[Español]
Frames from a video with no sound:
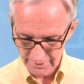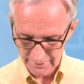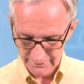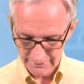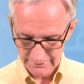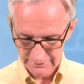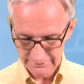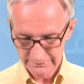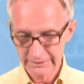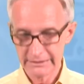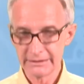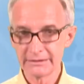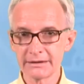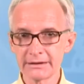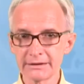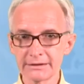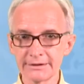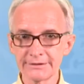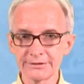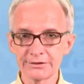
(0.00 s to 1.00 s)
de,
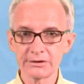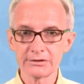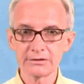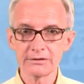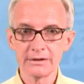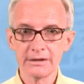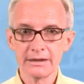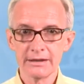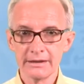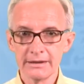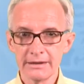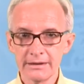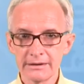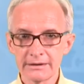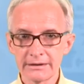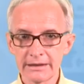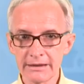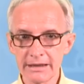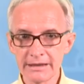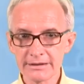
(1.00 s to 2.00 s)
integración
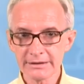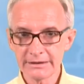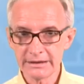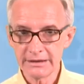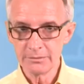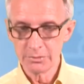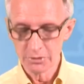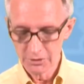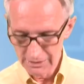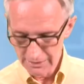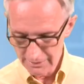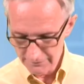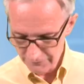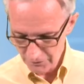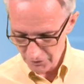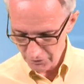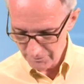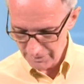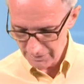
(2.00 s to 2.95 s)
que escribo en la forma